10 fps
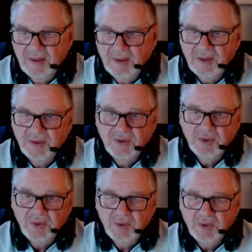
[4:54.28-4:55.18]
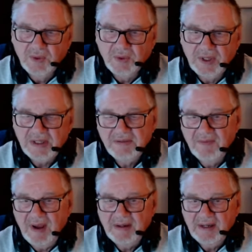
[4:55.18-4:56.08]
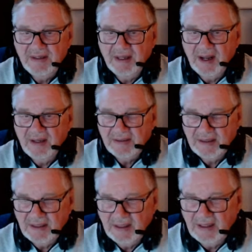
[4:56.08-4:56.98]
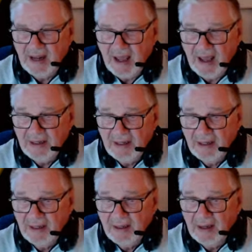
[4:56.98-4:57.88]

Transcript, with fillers: So, das waren jetzt die ganzen Daten